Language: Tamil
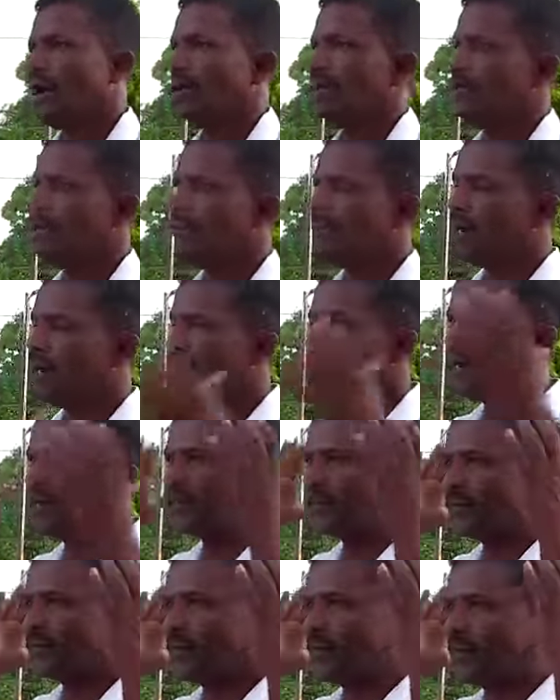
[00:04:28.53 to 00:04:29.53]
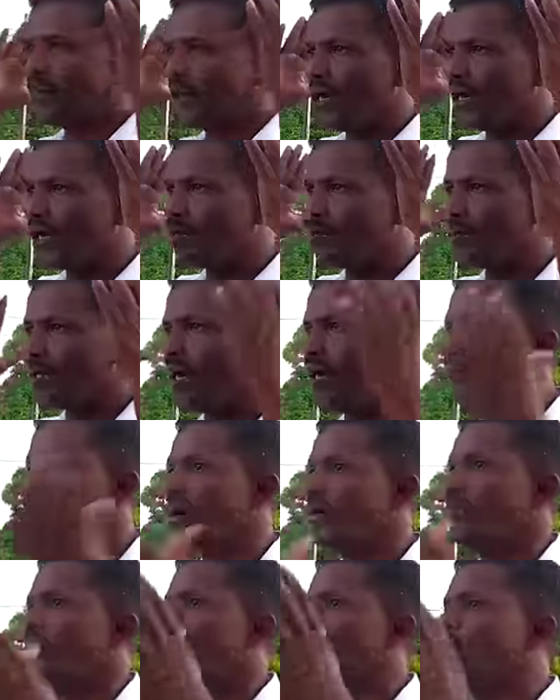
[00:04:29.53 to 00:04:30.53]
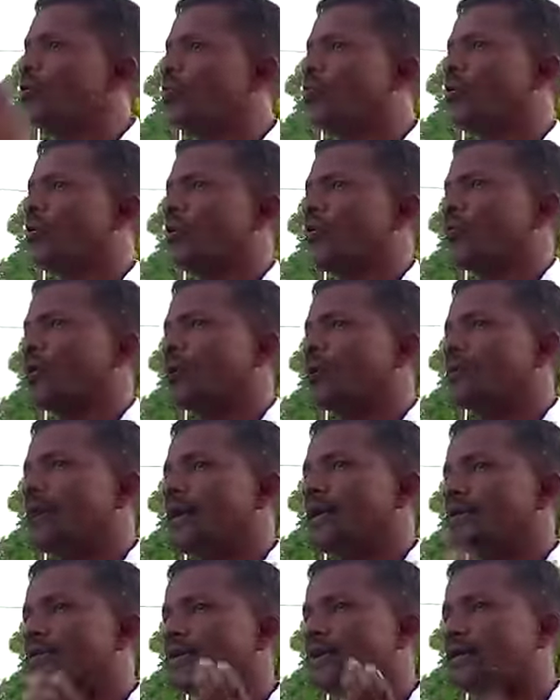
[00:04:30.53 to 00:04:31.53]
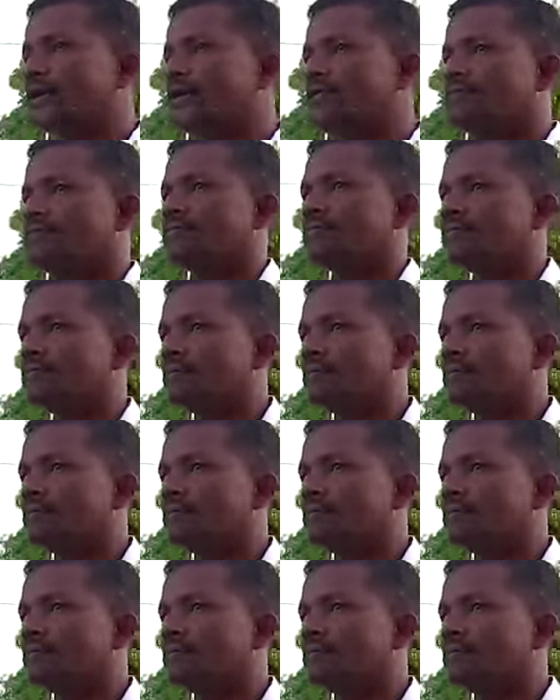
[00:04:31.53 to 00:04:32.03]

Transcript: அந்த மாகாண சபையில் நாங்கள் முதலாவது அமர்வுக்கு போனவுடன் இந்த அரசாங்கம்